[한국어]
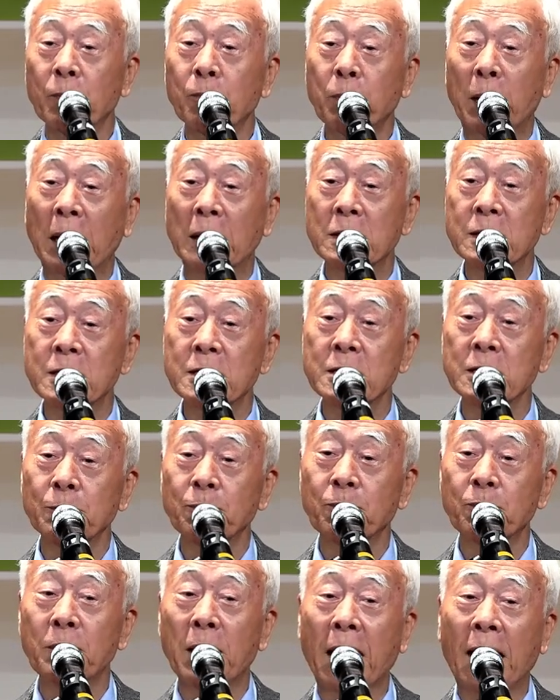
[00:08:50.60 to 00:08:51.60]

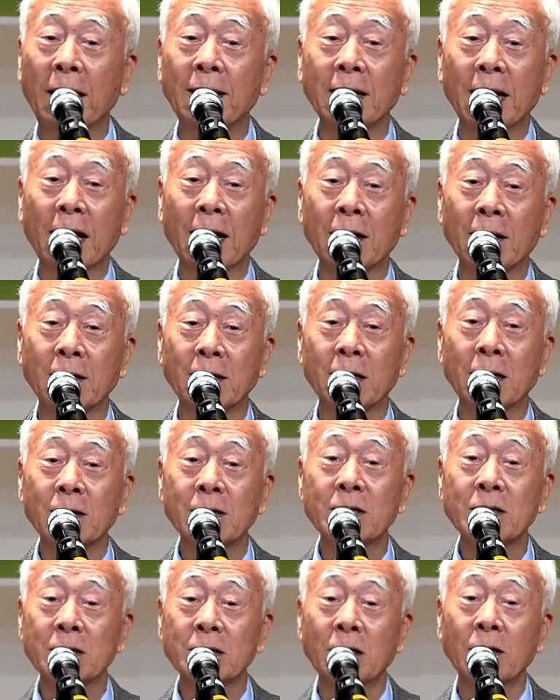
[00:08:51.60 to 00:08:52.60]
81개를
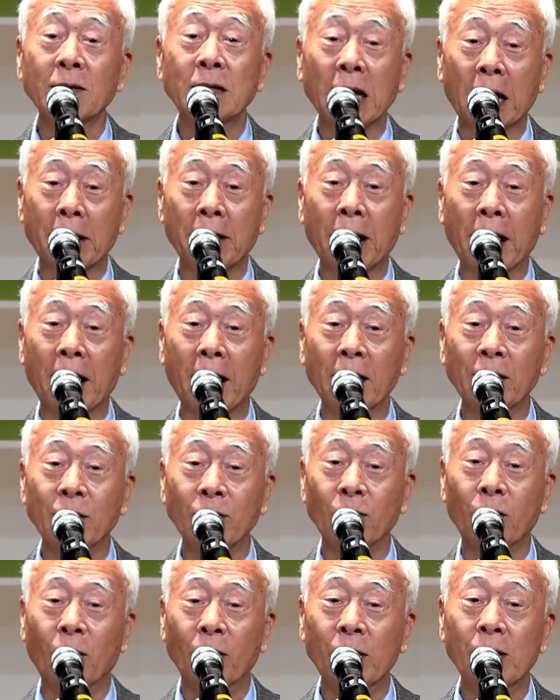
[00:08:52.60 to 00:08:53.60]
선택을
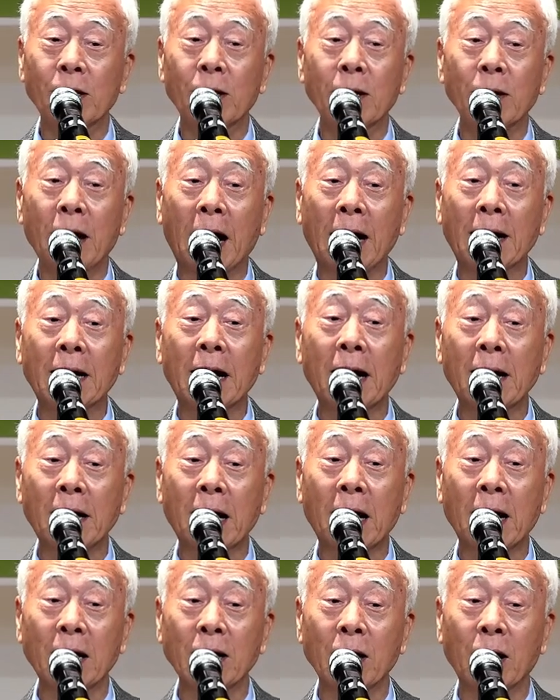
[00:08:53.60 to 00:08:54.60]
해가지고 그걸
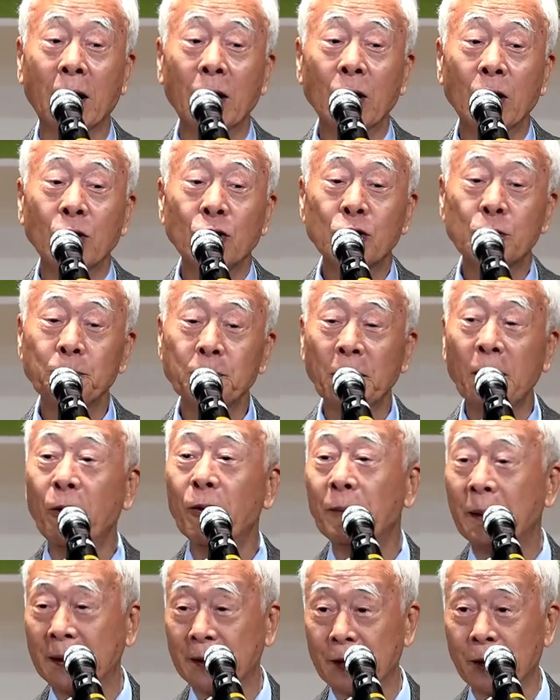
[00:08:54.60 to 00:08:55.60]
하나하나의
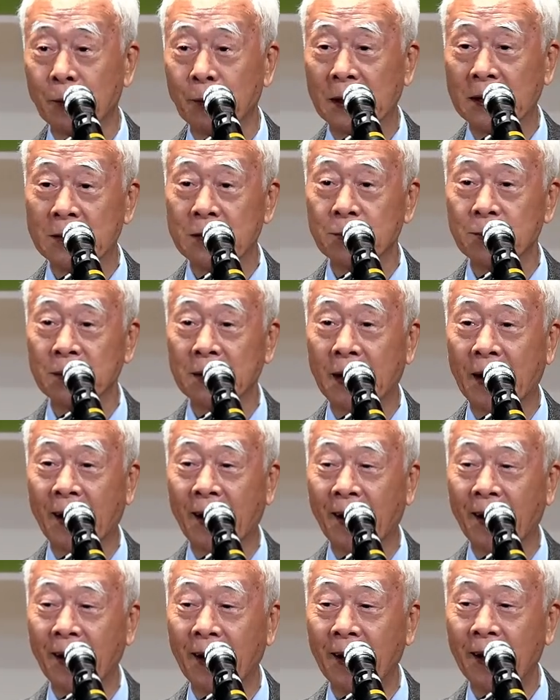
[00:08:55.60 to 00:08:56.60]
수필로 만들어 봤습니다.
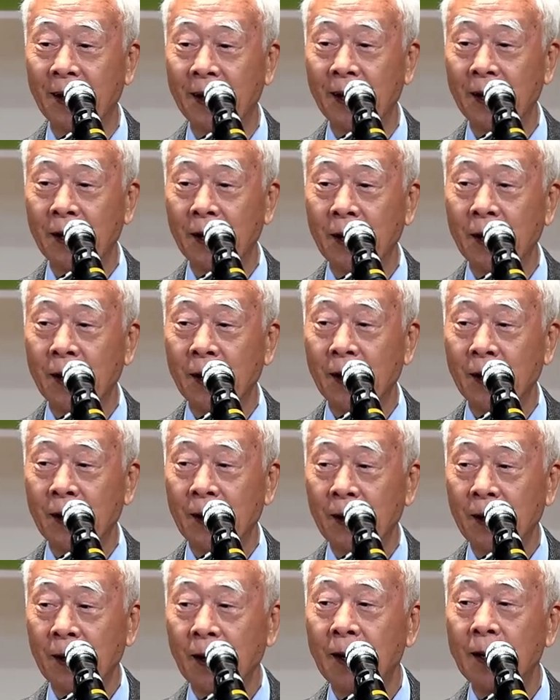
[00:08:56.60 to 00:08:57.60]

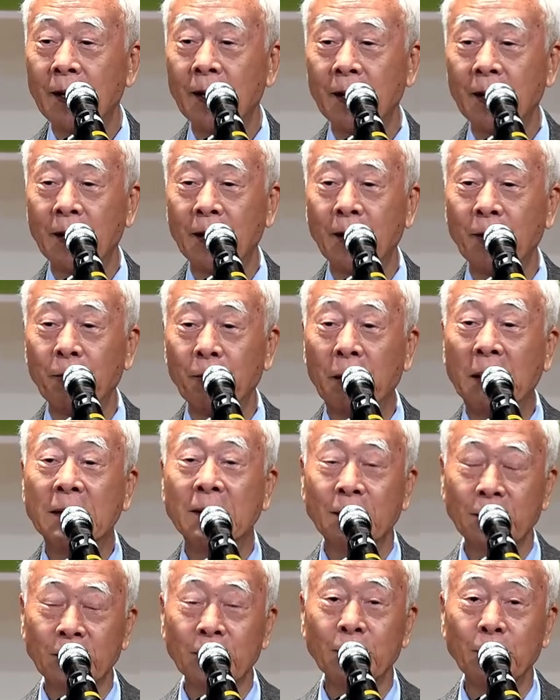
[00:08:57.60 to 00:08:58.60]
어,
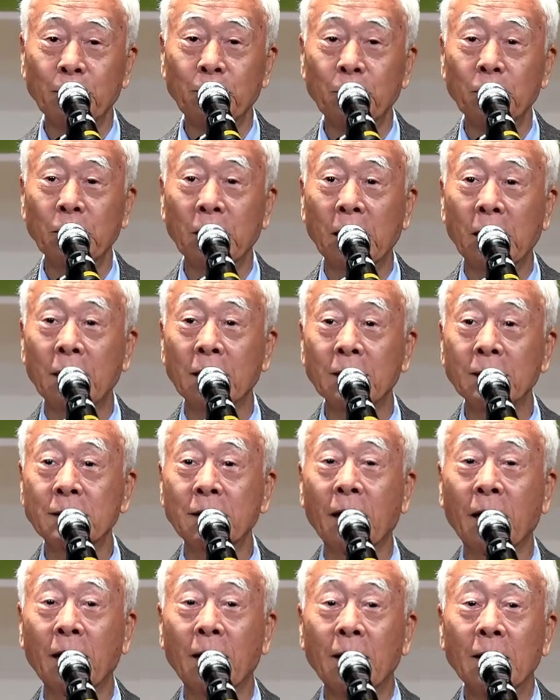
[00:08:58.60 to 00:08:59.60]
만들어 보니까
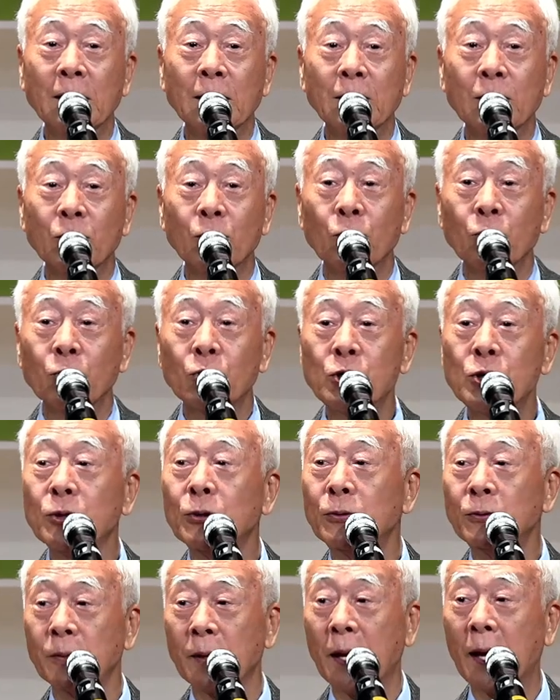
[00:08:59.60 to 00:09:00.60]
그게
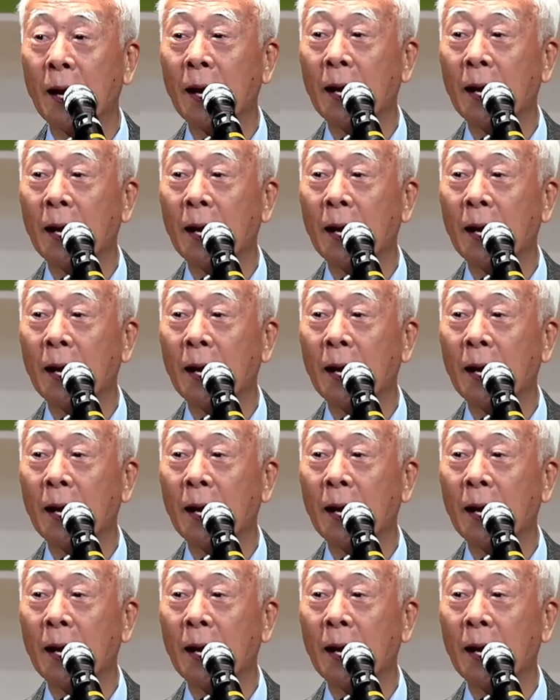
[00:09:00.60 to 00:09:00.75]
쉬운 게